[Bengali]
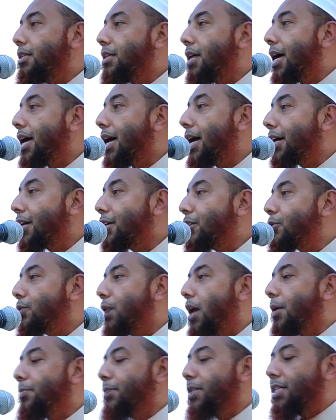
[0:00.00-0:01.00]
যা কিছু
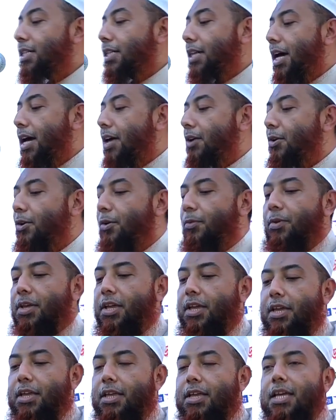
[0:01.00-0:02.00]
আবিষ্কার
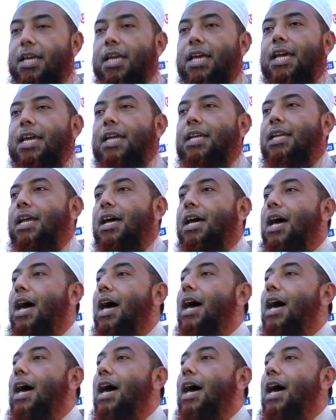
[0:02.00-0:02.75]
হবে এটা